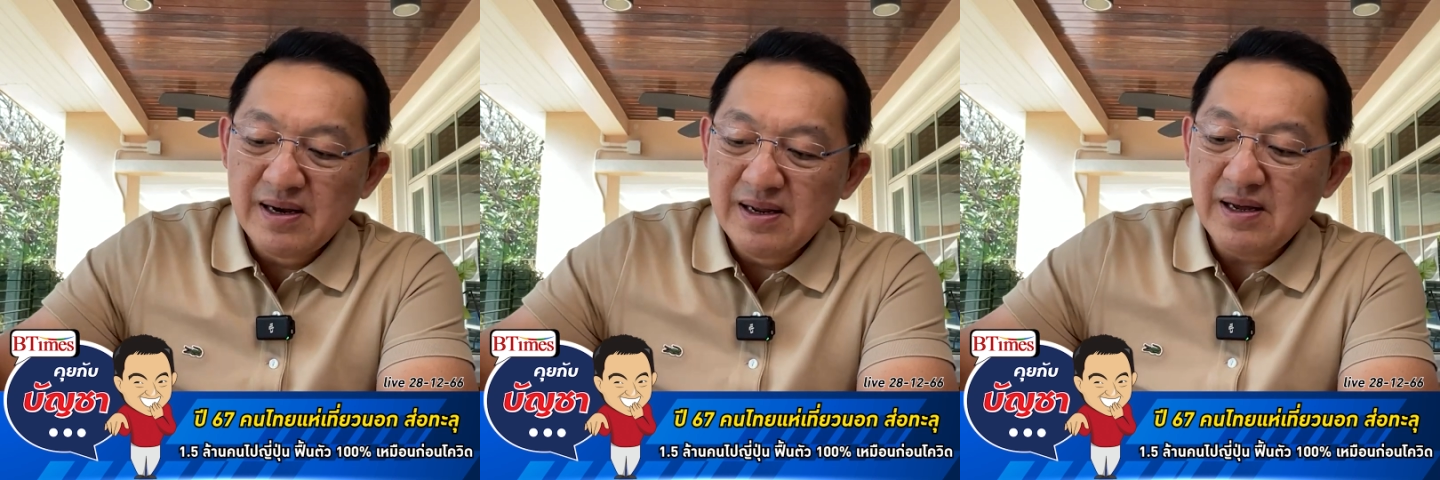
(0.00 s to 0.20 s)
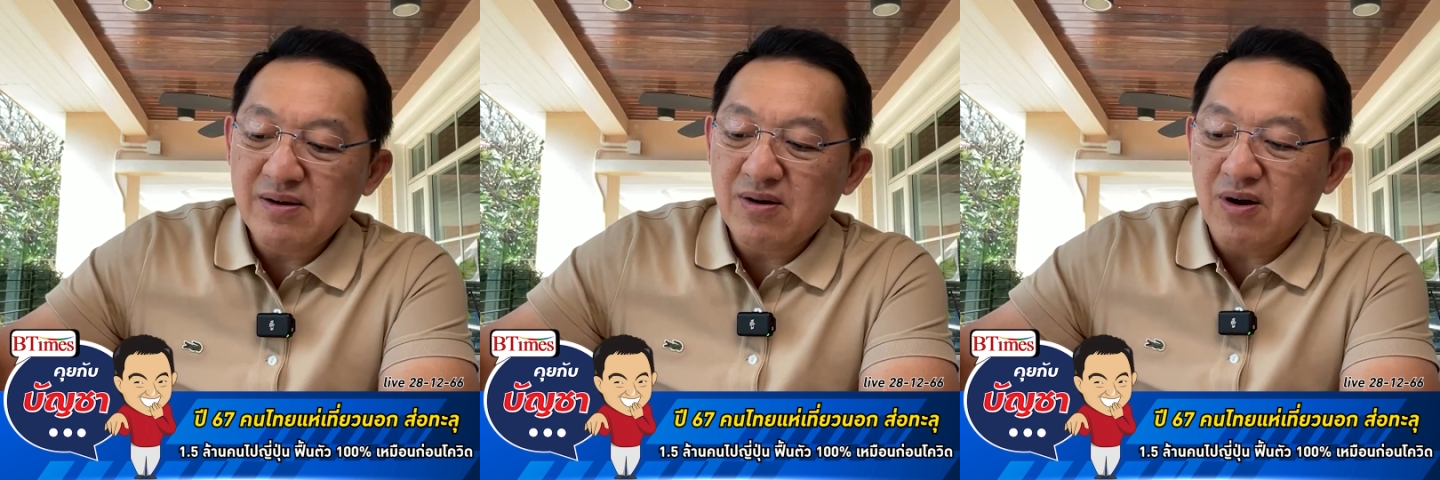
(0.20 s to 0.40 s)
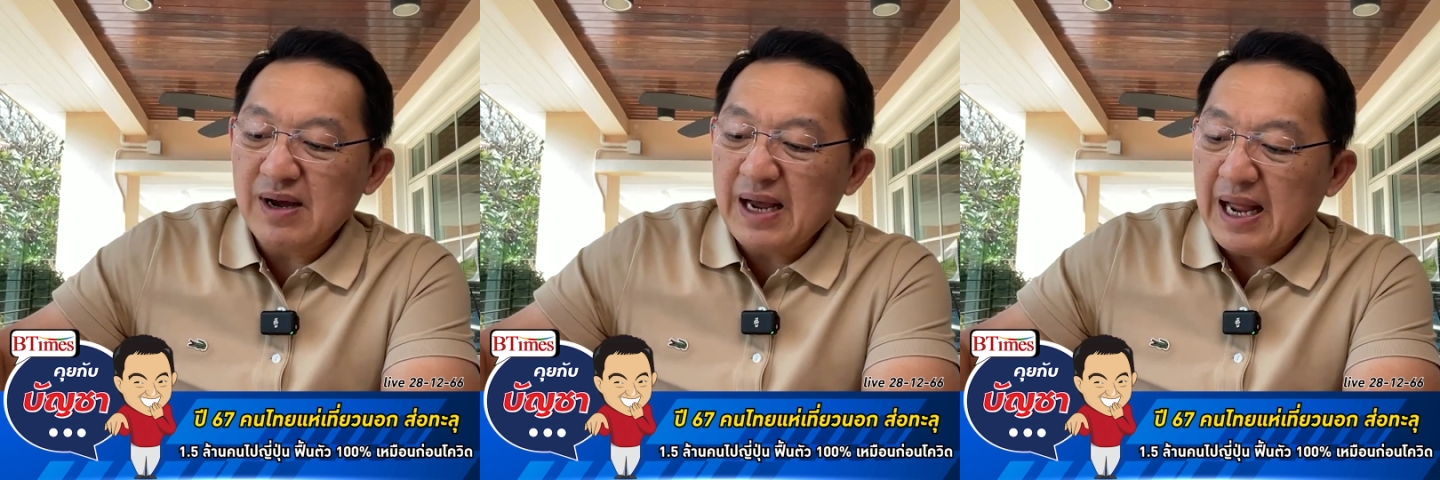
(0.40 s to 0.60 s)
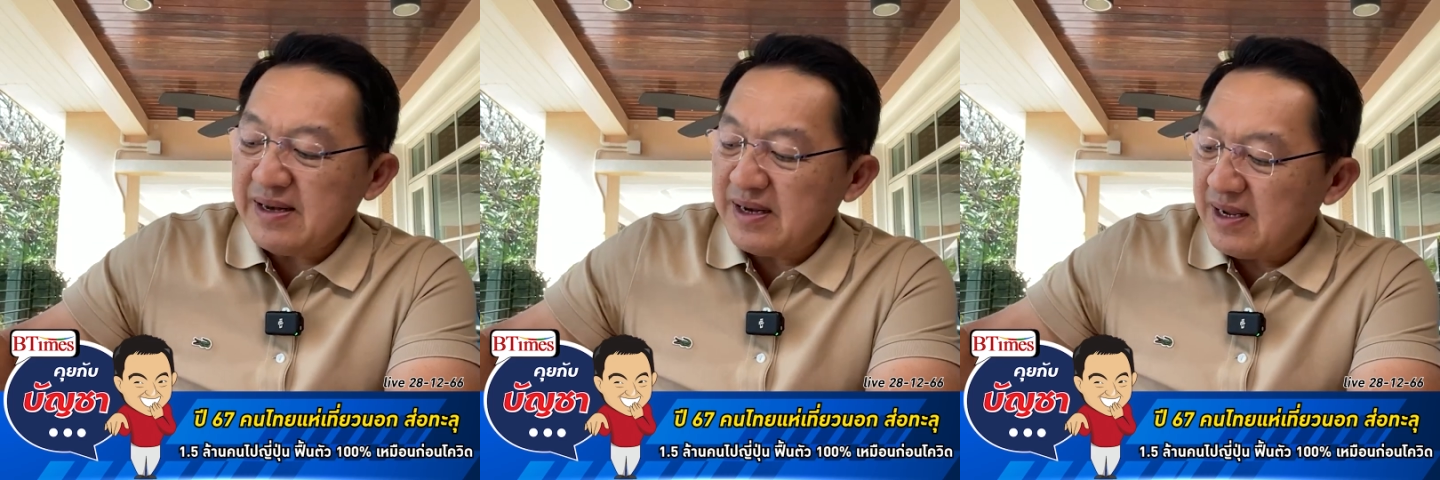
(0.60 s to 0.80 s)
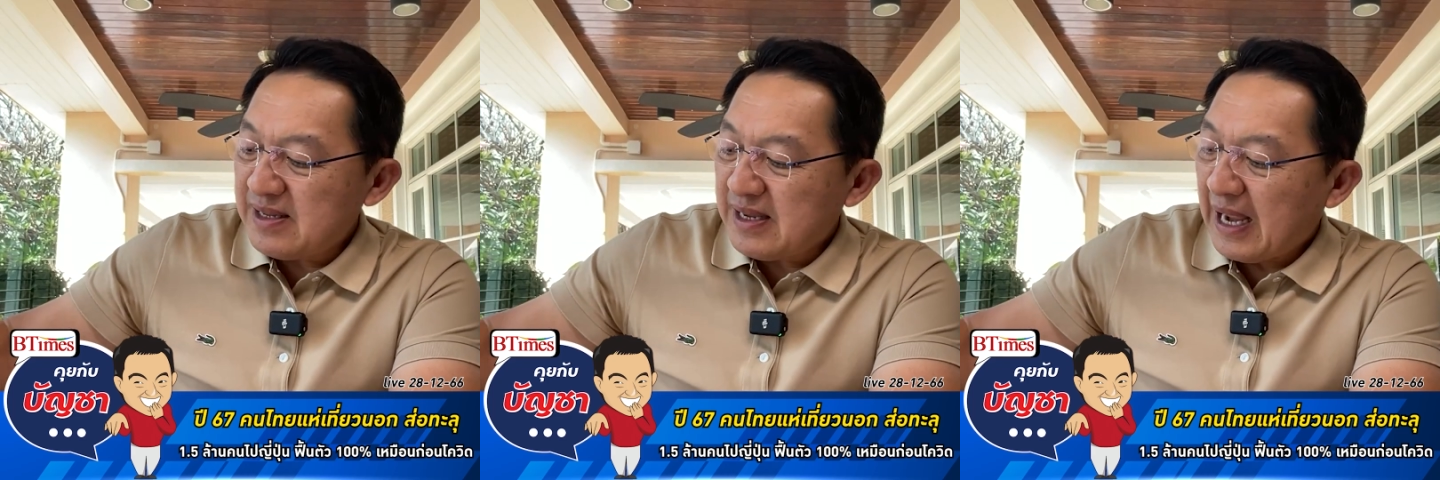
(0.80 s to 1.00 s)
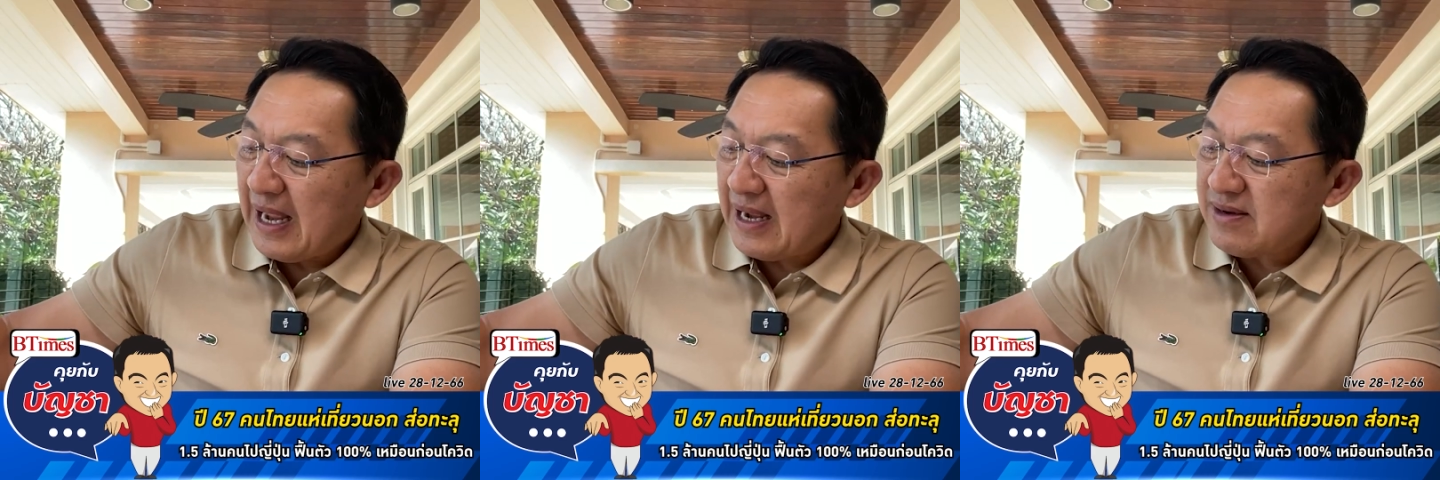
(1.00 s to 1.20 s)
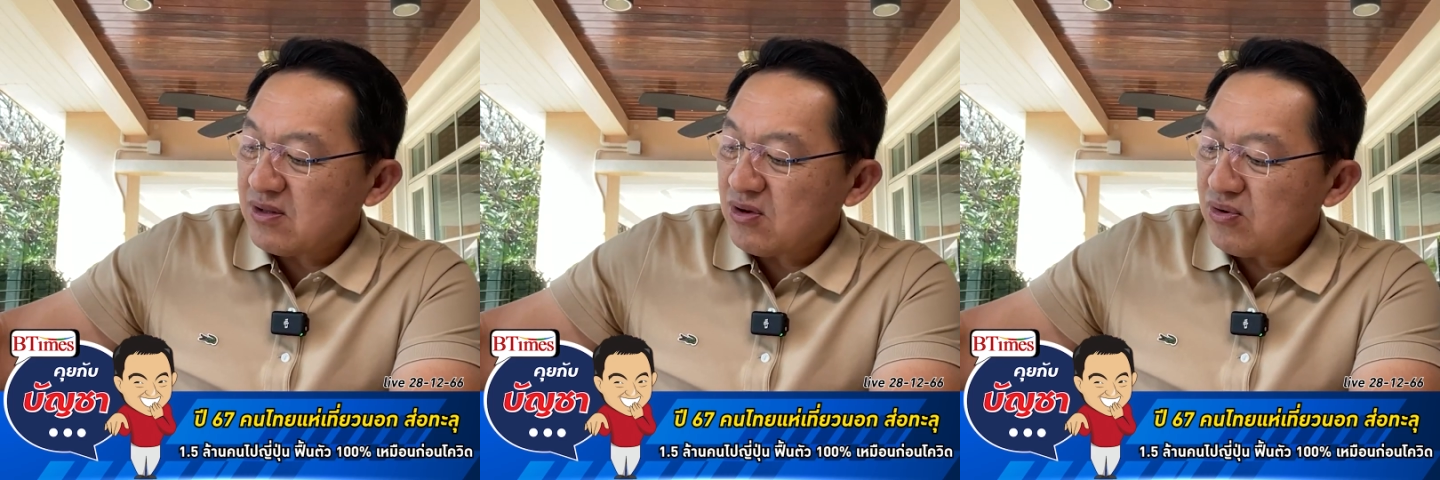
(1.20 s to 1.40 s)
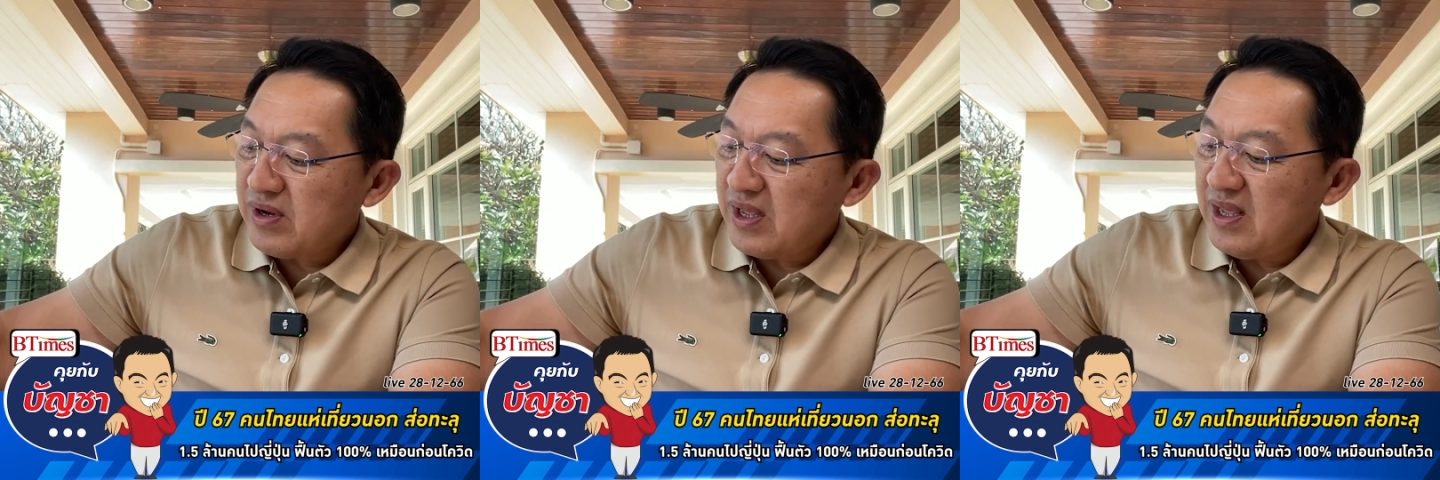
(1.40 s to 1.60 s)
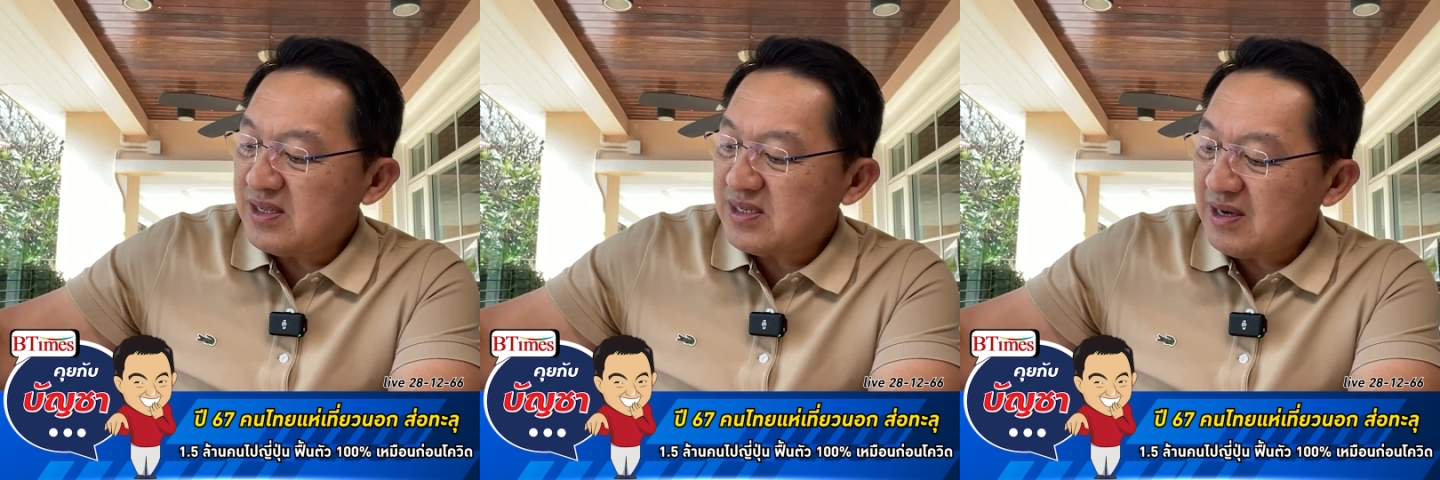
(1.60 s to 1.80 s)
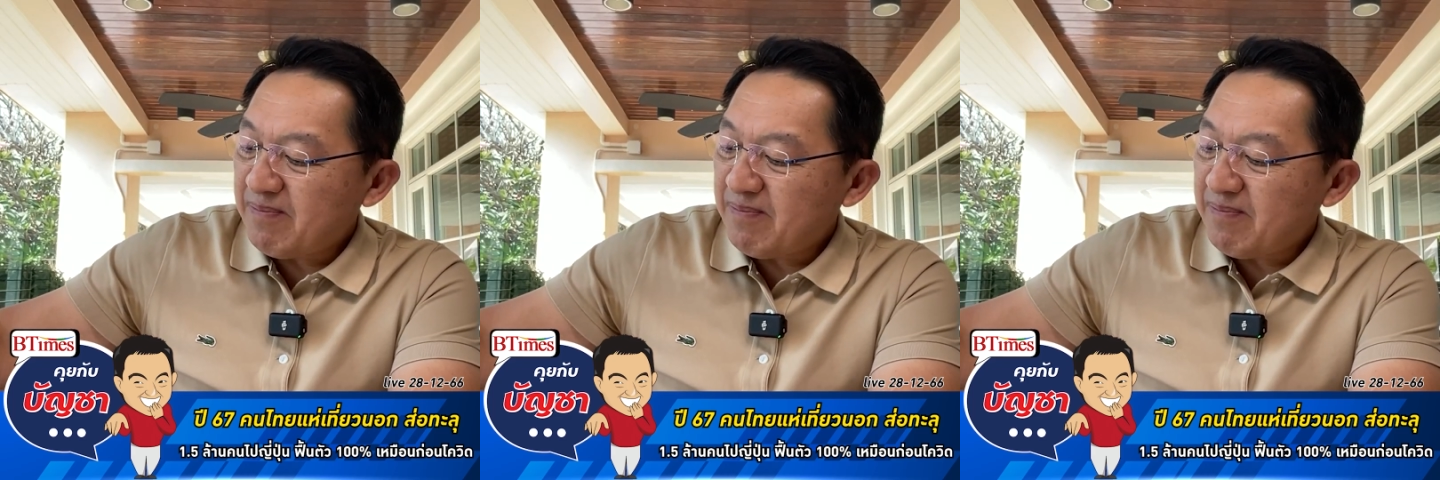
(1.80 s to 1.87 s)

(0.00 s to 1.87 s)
เรื่องของการเดินทางตรงนี้